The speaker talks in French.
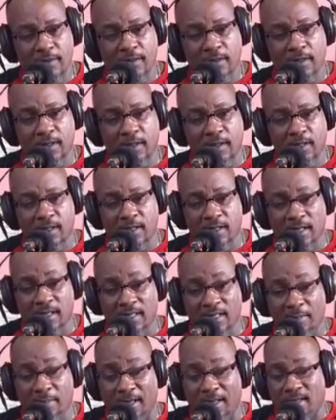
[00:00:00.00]
Et je ne dis
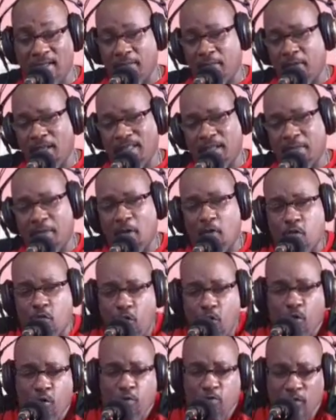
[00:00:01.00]
ah, c'est pas c'est pas pas en
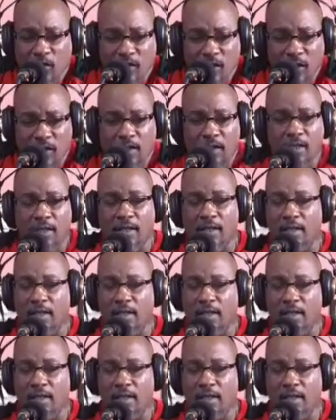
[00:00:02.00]
gros musique,